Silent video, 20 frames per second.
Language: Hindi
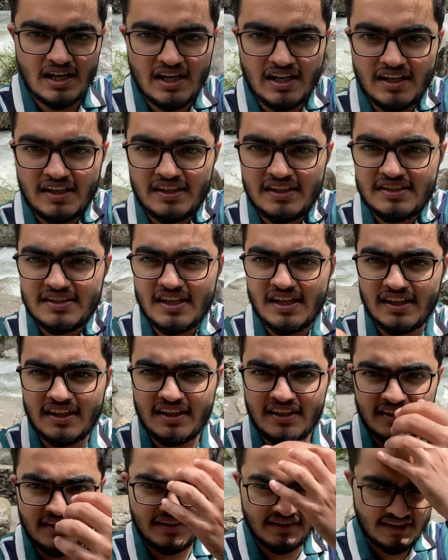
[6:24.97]
आगे नहीं जाएंगे
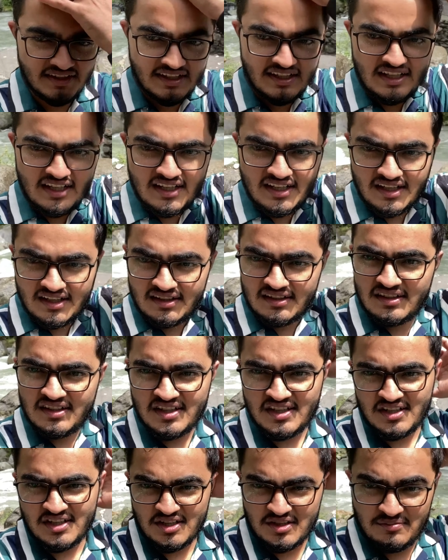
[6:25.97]
रिस्क नहीं लेना
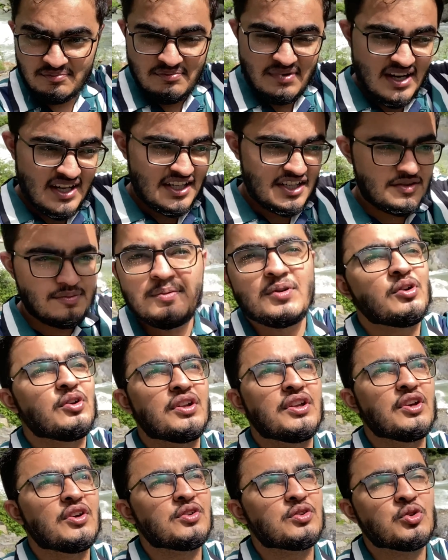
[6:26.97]
बारिश भी हो
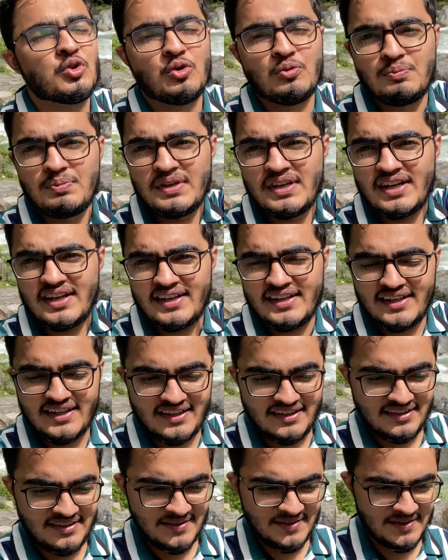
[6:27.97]
रही है और धूप भी आ रही
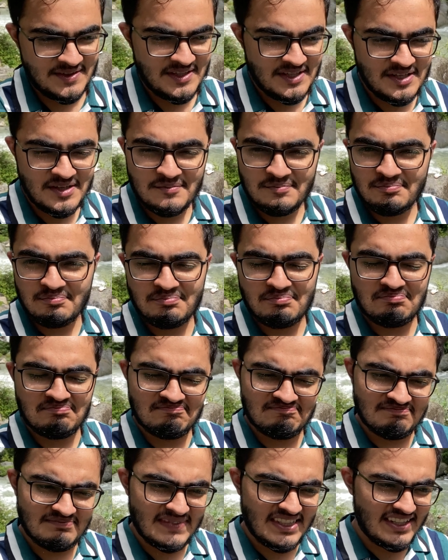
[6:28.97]
है
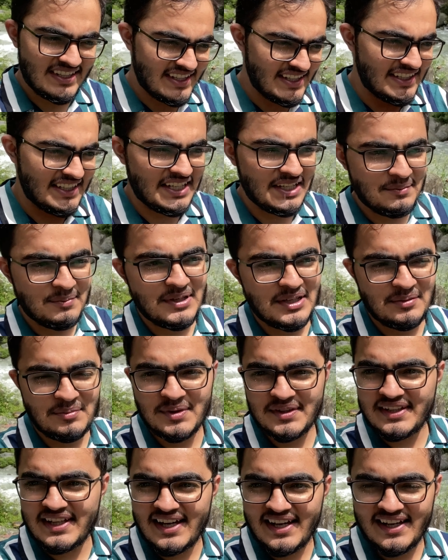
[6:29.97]
अल्टीमेट
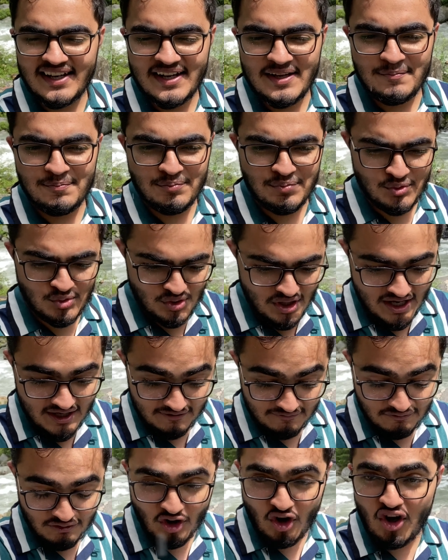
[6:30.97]
मज़ा आ रहा है पूरा
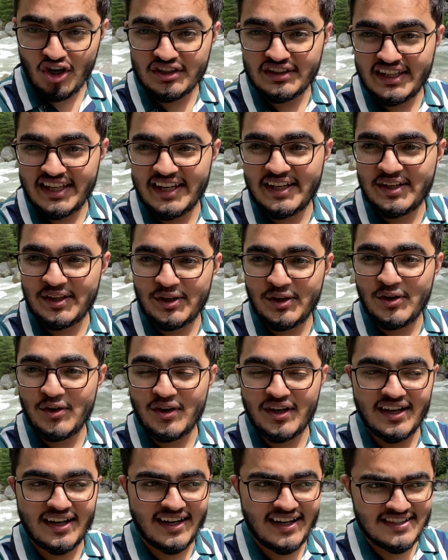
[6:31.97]
ब्लॉग देख रहे हो
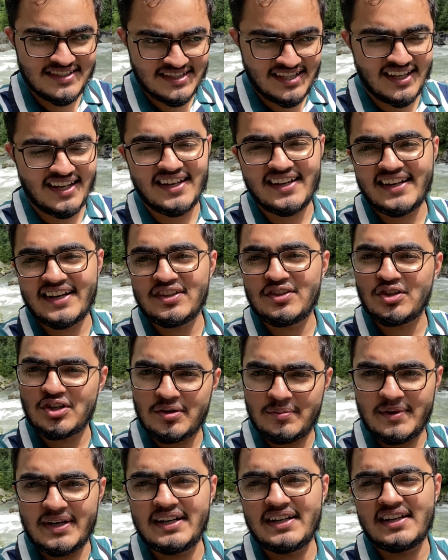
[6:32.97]
अगर अच्छा लग रहा है तो
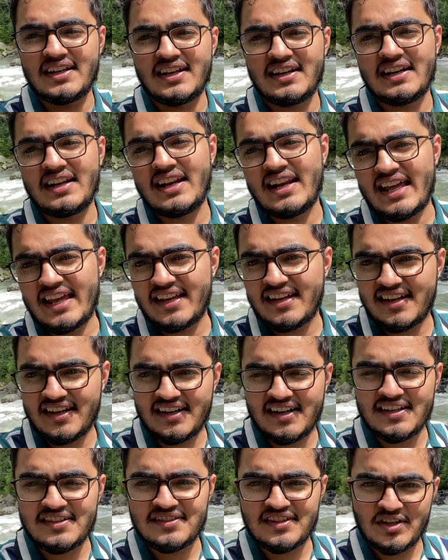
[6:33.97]
कमेंट करना लाइक
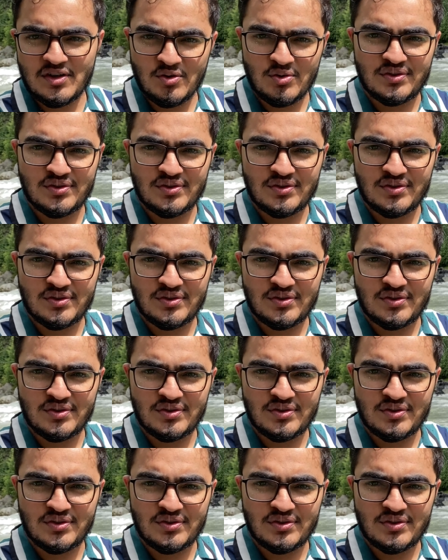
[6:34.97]
करना ज़रूर